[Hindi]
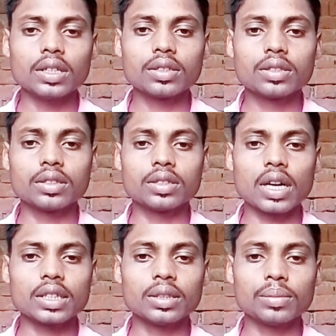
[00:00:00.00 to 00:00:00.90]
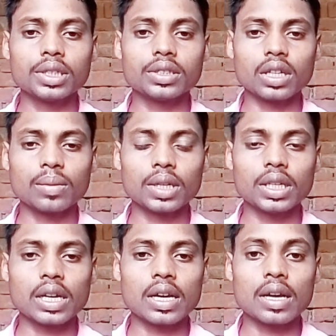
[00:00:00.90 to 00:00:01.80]
तेईस जाति में जन्म
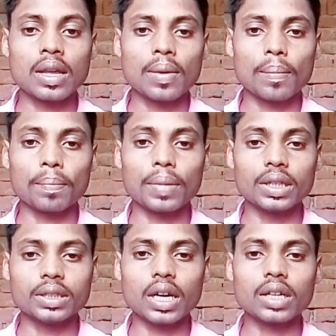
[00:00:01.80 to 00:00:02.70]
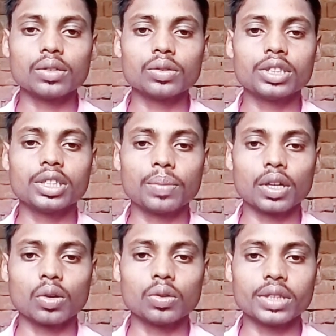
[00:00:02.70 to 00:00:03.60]
लिया बलिदान उसी
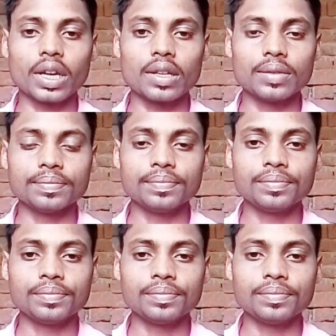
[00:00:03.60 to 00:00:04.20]
पर हो जाए